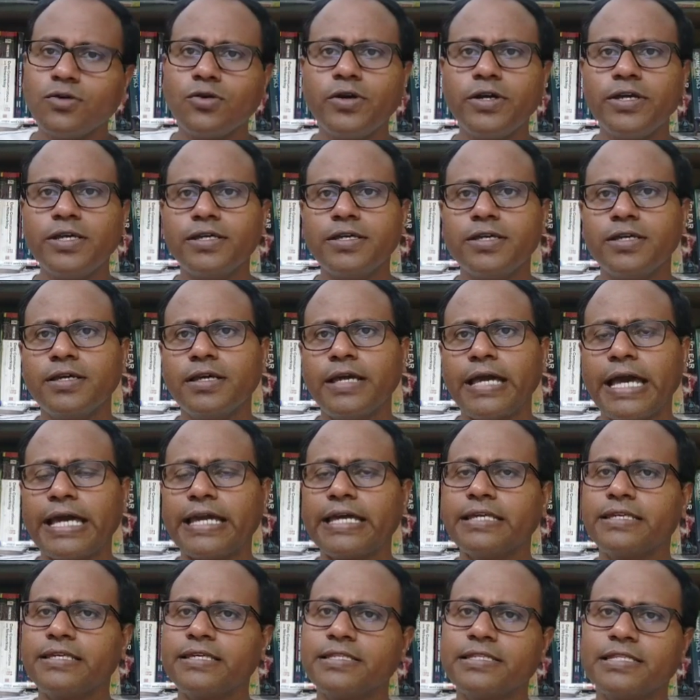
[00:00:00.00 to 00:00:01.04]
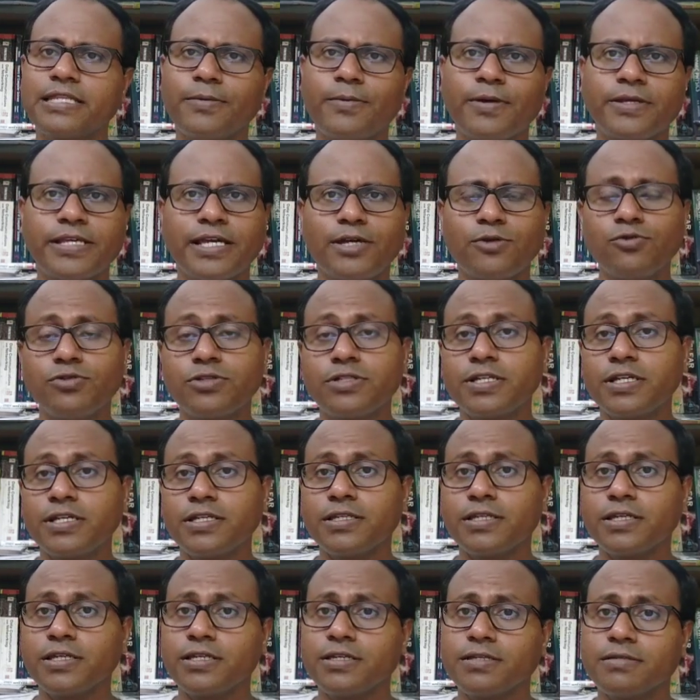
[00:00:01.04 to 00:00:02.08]
ওই একই চিন্তা মাথায় ঘুরছে
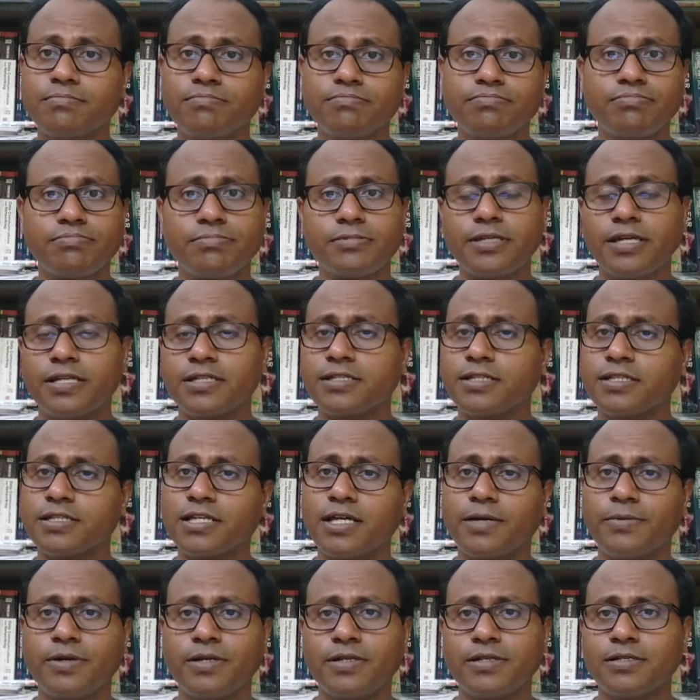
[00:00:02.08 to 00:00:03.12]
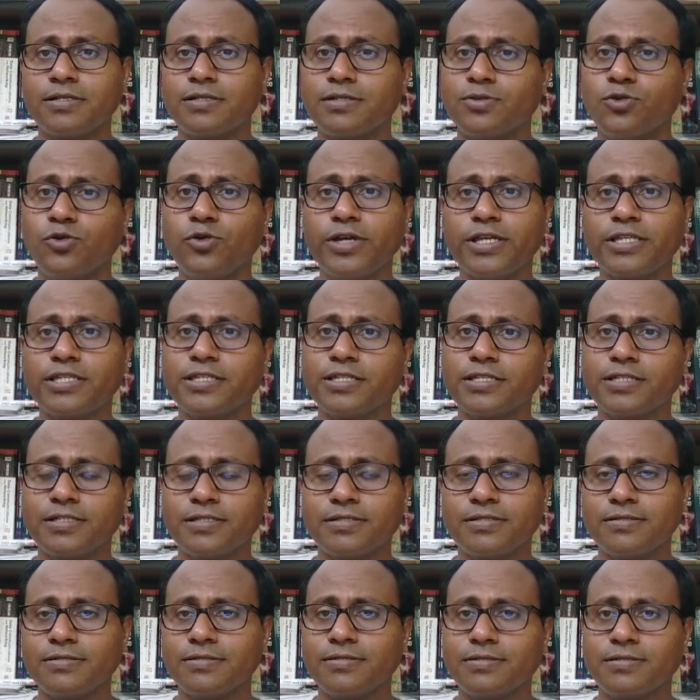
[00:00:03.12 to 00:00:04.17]
যে যার সাথে আমার হয়েছে
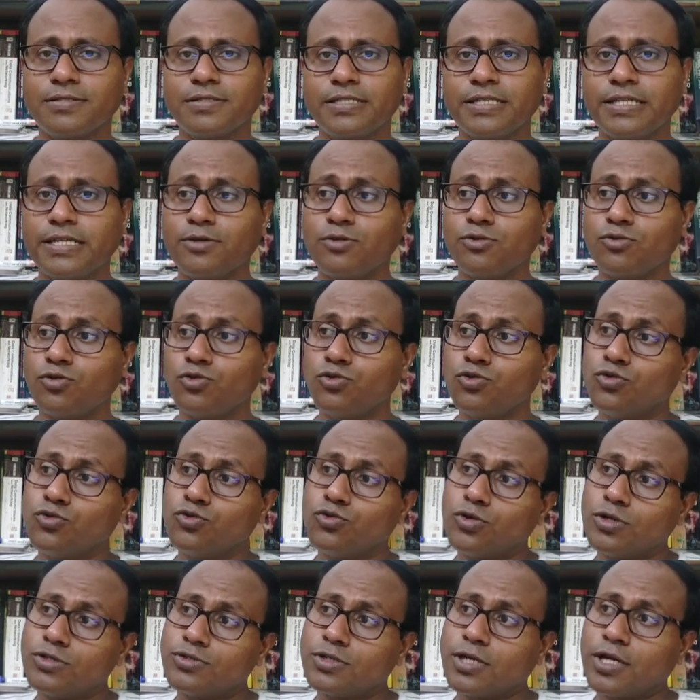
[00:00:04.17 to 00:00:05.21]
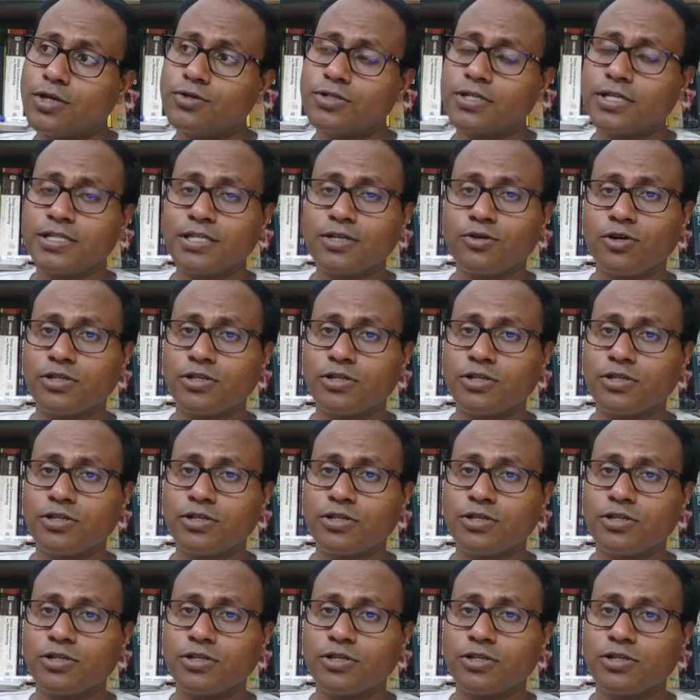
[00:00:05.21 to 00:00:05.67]
সে অন্য কারোর সাথে